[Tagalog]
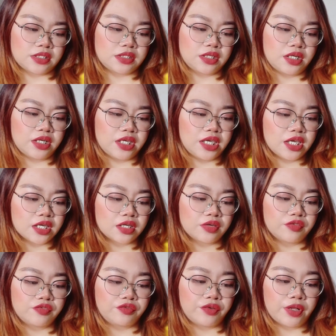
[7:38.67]
It's their Ink
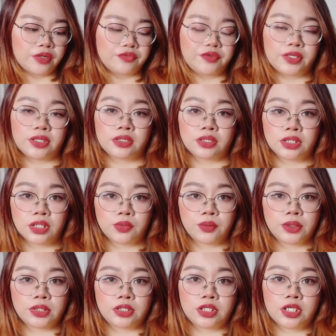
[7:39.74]
Velvet
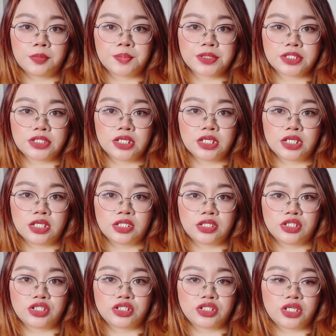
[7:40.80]
Liquid Lipstick
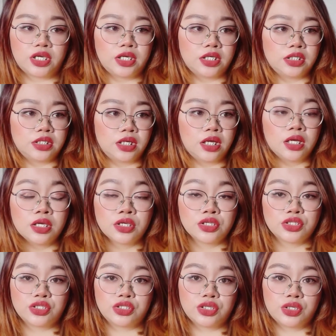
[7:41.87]
in the shade
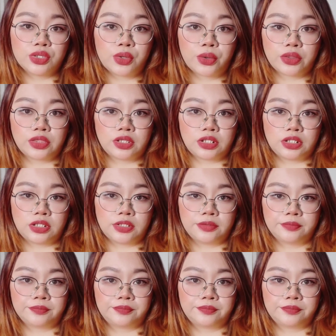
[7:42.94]
03.